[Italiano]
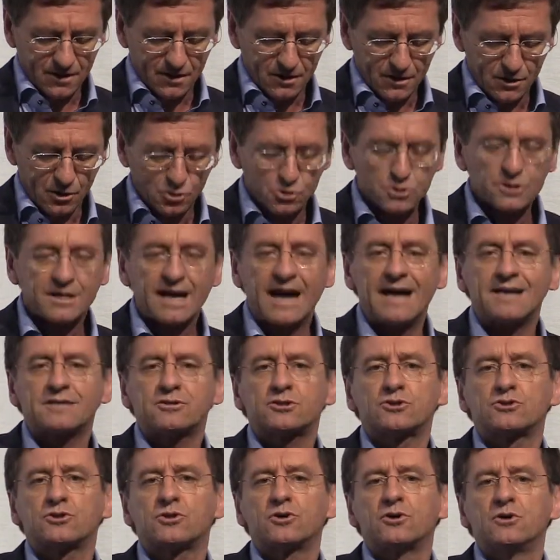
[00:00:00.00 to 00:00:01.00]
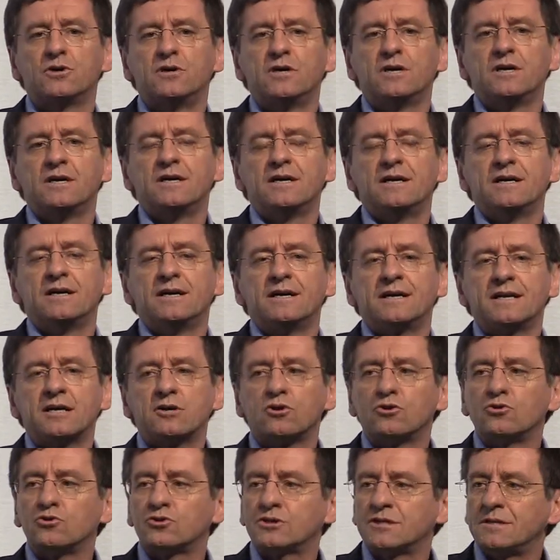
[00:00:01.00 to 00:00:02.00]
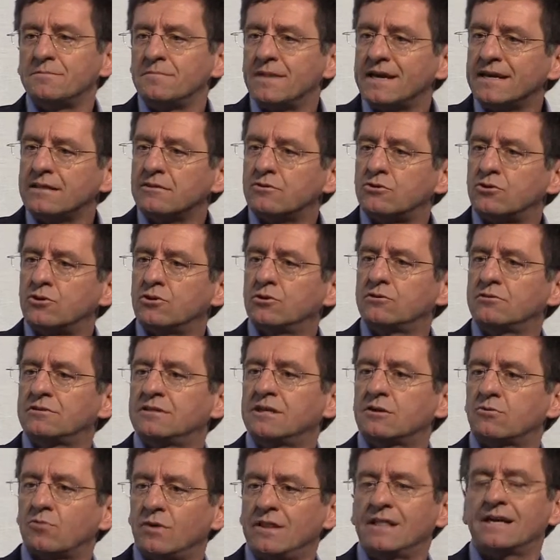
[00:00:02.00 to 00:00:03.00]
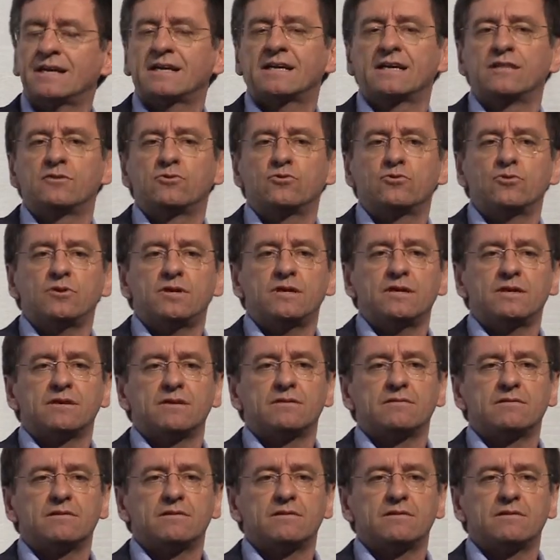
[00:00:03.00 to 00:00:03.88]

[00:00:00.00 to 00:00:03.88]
lo scarso riconoscimento di quella che noi,